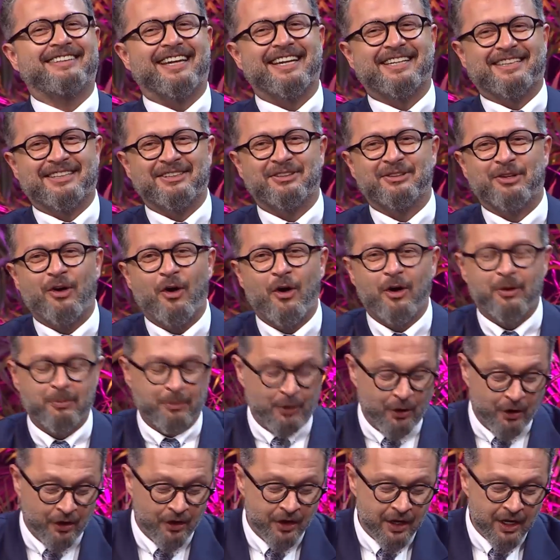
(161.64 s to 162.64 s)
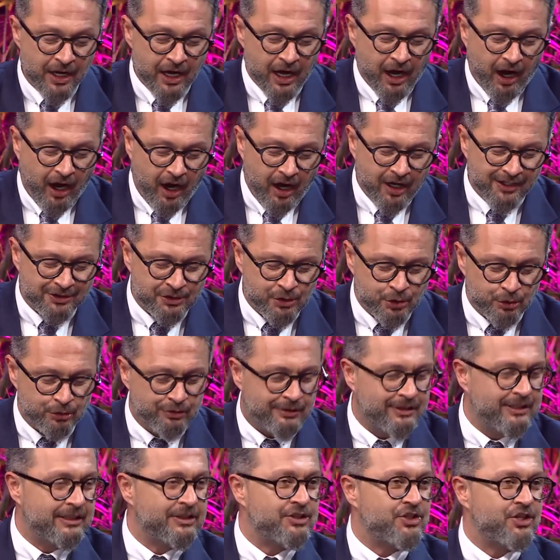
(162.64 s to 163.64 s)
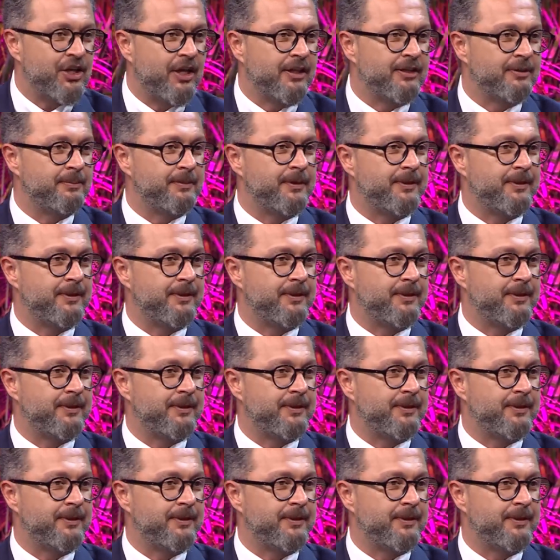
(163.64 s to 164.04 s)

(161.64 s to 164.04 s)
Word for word: Tekin doğru mu? Acun Ilıcalı